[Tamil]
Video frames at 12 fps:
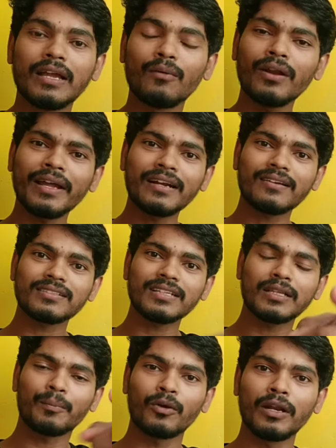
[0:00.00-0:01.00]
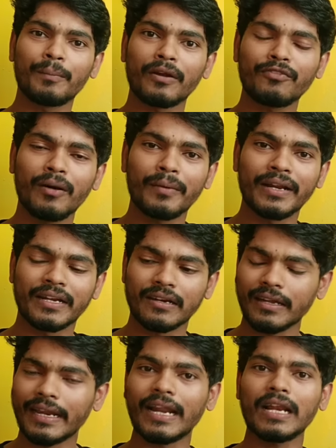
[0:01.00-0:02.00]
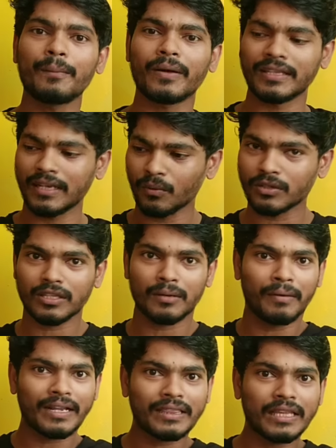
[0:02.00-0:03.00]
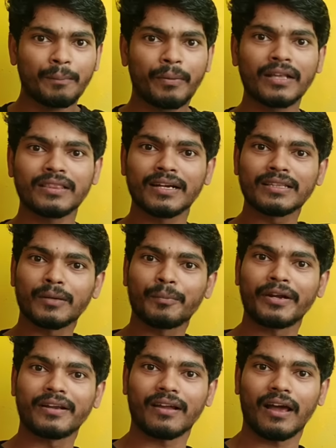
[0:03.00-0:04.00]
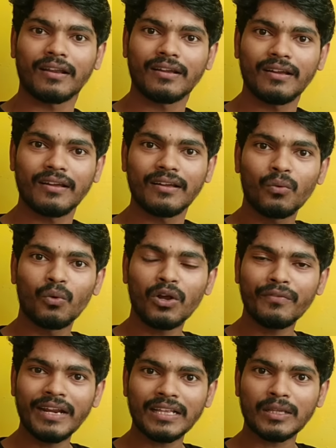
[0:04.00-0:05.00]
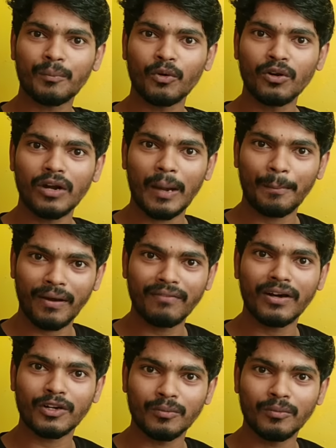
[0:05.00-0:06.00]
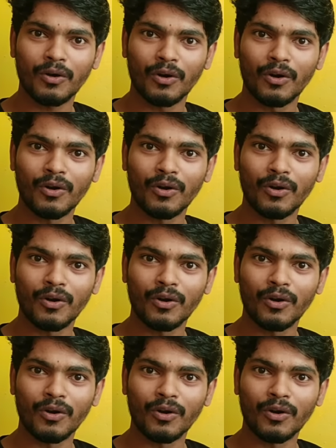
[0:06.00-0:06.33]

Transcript: எவ்வளோ இன்ட்ரெஸ்ட் அந்த பொண்ணு பெர்ஃபார்ம் பண்ணிட்டு இருக்கு இடையில பார்த்தீங்கன்னா ஒருத்தர் மரத்தையே பேத்து எடுத்துட்டு போயிட்டு இருக்காரு ஒருவேளை அந்த பொண்ணோட அப்பாவா இருக்குமோ